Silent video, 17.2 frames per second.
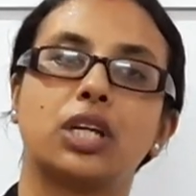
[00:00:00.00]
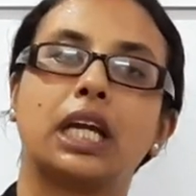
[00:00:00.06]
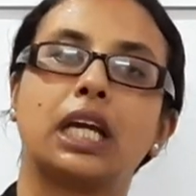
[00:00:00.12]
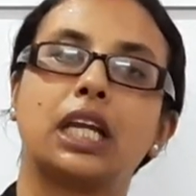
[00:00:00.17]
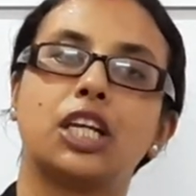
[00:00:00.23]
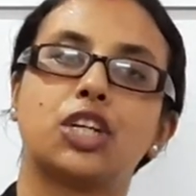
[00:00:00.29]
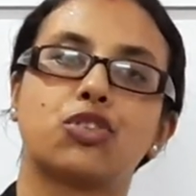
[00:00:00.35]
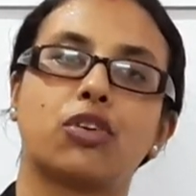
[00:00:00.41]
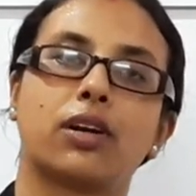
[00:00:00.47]

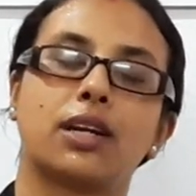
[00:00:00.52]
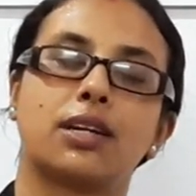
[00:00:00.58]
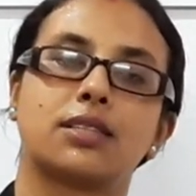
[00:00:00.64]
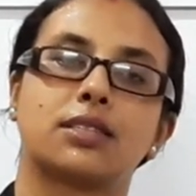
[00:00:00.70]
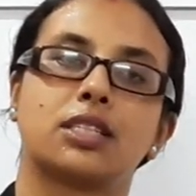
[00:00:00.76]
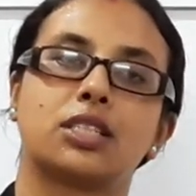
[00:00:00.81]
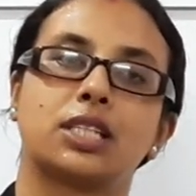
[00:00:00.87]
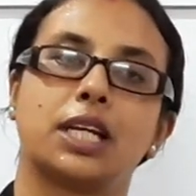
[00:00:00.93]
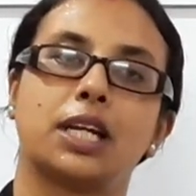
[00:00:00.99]
ইংলিশ
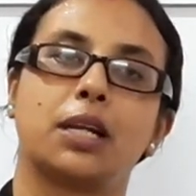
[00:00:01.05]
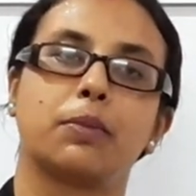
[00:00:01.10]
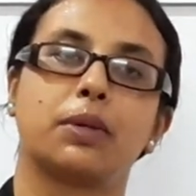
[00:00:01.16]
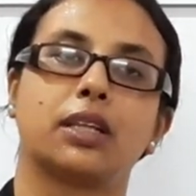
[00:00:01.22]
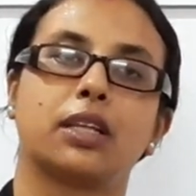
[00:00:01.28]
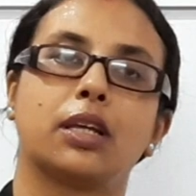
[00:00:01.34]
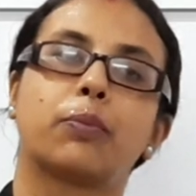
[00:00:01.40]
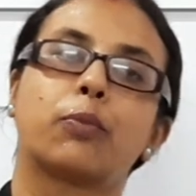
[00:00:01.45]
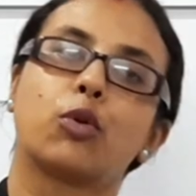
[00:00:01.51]
অনার্সের ছেলে
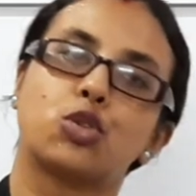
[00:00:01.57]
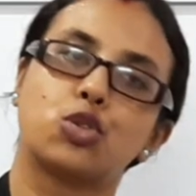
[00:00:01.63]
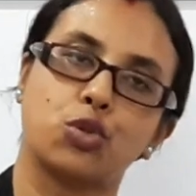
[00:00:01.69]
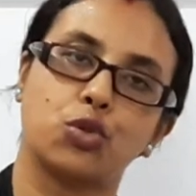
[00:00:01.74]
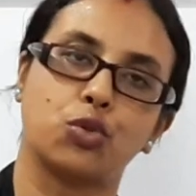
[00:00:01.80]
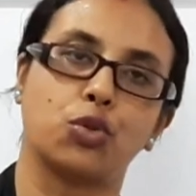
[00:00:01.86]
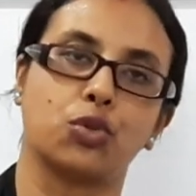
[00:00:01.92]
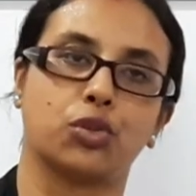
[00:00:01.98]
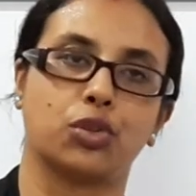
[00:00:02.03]
মেয়েদের প্রচুর
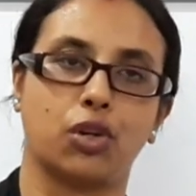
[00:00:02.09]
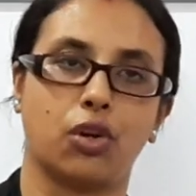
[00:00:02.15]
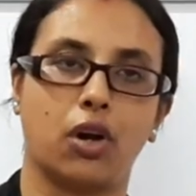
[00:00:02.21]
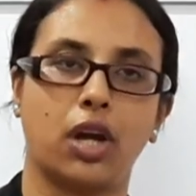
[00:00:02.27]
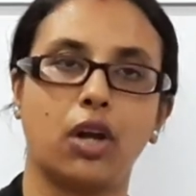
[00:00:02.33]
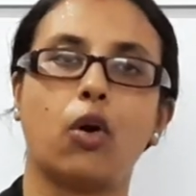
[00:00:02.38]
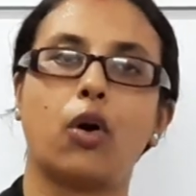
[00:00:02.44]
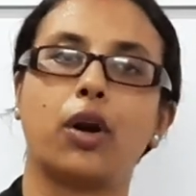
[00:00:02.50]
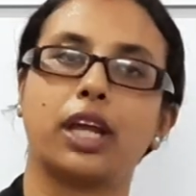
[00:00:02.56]
করতে
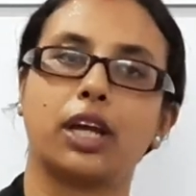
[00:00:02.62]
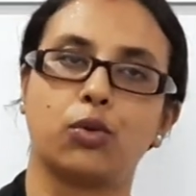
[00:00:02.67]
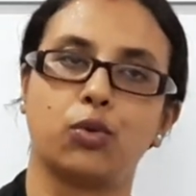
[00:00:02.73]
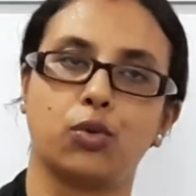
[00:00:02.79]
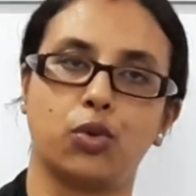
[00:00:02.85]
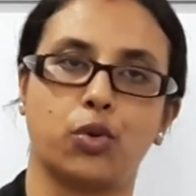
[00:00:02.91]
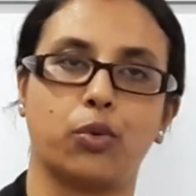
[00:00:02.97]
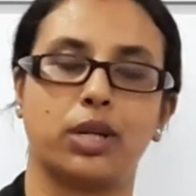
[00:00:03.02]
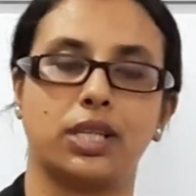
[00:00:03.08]
হয়
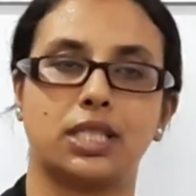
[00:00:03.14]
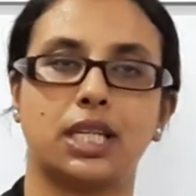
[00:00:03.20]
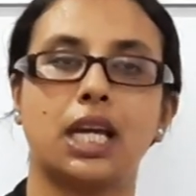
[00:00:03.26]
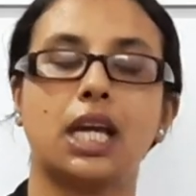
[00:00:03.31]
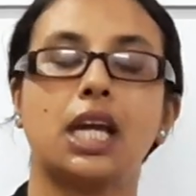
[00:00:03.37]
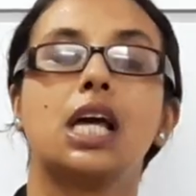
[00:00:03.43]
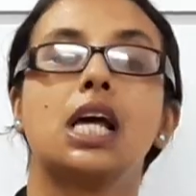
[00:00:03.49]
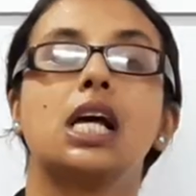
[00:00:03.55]
অনেকগুলো রয়েছে